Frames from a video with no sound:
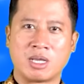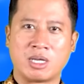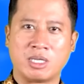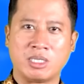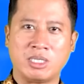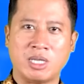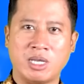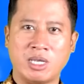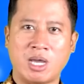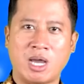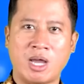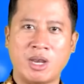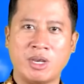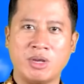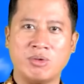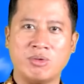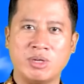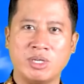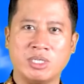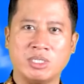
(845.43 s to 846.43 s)
kejayaan
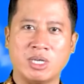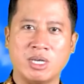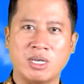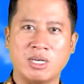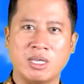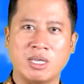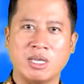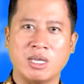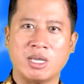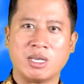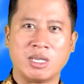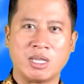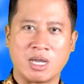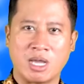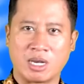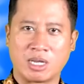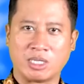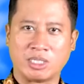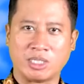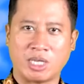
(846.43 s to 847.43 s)
Indonesia ini
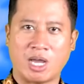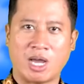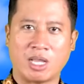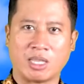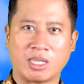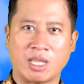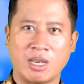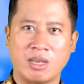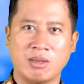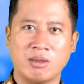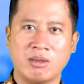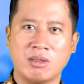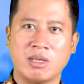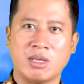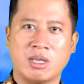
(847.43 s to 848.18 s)
dengan kesehatan